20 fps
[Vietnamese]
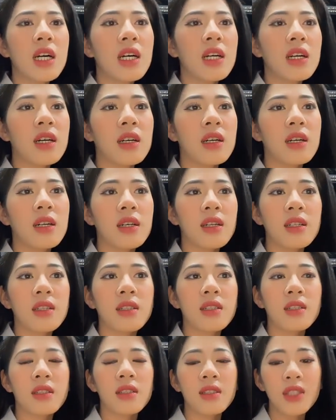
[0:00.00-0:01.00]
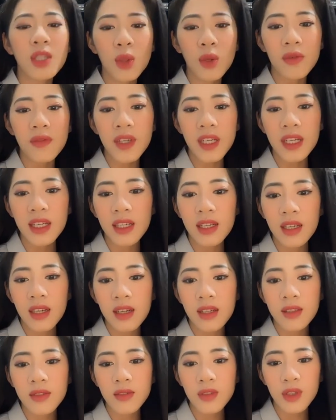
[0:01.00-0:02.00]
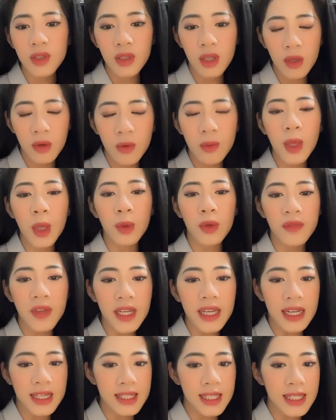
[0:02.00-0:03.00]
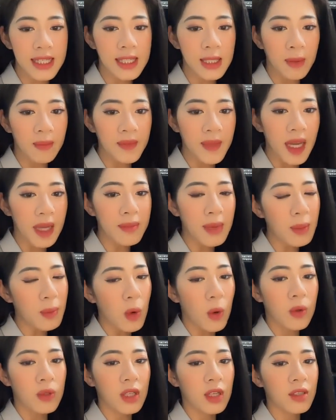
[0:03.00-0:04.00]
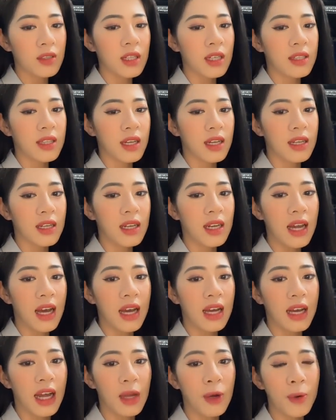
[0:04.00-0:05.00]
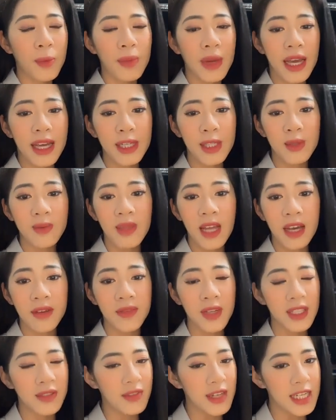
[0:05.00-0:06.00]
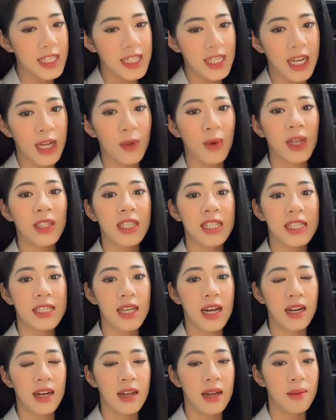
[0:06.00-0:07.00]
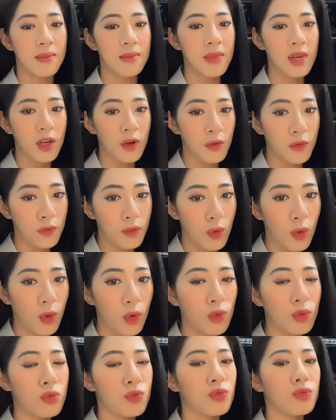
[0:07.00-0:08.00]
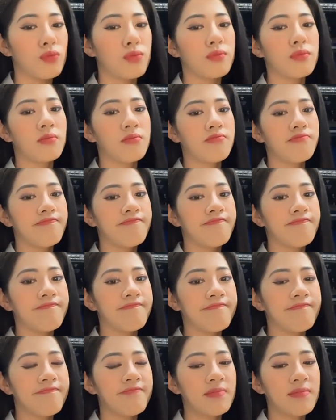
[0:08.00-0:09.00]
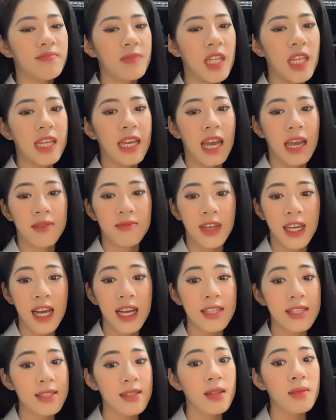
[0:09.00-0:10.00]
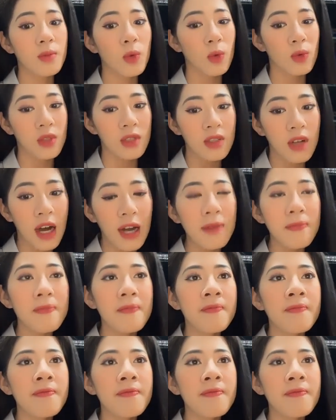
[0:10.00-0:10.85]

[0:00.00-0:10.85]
Uh, như quý vị uh, nếu mà quý vị đang sinh sống tại Bắc Bộ thì có thể thấy là ngày hôm nay chúng ta vẫn phải trải qua tình trạng là mưa phùn um, đi kèm với cả sương mù nữa.